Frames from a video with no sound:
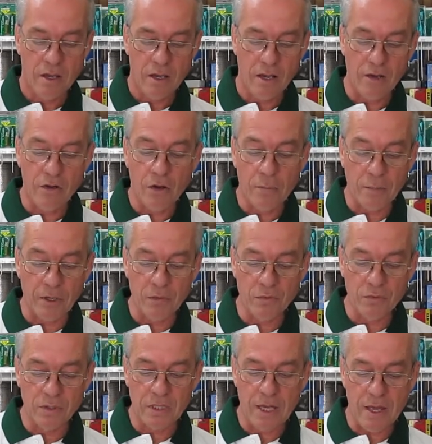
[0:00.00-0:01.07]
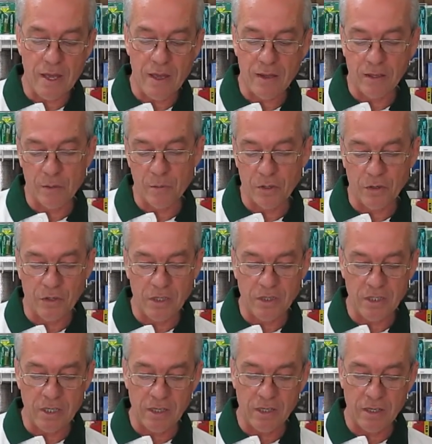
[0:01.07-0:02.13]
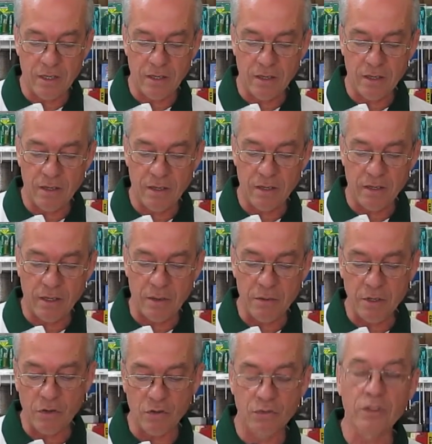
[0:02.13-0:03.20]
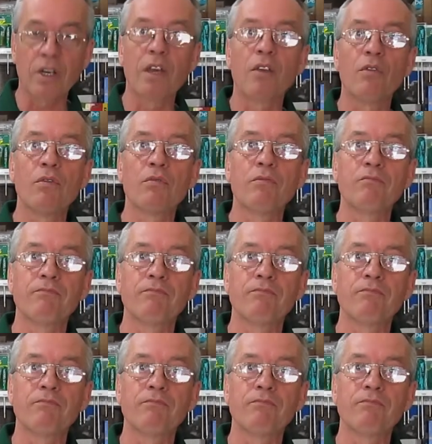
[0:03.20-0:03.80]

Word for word: Él nos pregunta que bueno, que tiene, que había encontrado